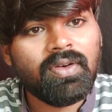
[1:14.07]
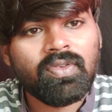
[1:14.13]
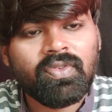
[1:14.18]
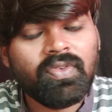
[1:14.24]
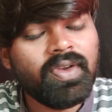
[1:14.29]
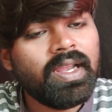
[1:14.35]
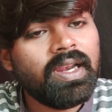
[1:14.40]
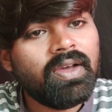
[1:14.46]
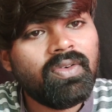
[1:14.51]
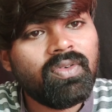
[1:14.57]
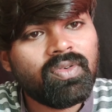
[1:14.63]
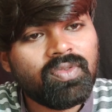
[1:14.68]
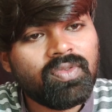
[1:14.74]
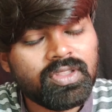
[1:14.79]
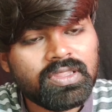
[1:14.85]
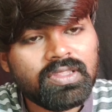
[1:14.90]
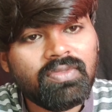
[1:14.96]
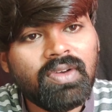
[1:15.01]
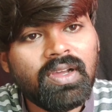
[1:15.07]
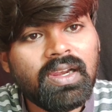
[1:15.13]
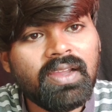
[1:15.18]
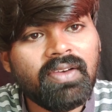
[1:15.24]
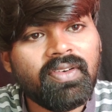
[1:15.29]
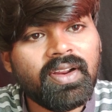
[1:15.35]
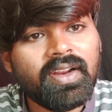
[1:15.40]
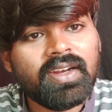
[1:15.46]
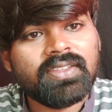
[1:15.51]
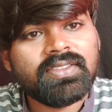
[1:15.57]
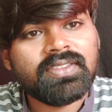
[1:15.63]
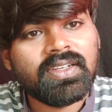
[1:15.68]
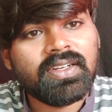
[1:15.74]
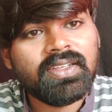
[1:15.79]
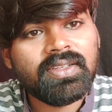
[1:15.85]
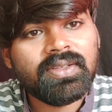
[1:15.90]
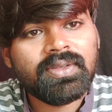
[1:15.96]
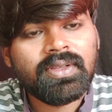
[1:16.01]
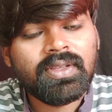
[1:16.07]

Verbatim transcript: ఒకవేళ కొత్త వాళ్ళు ఎవరైనా సరే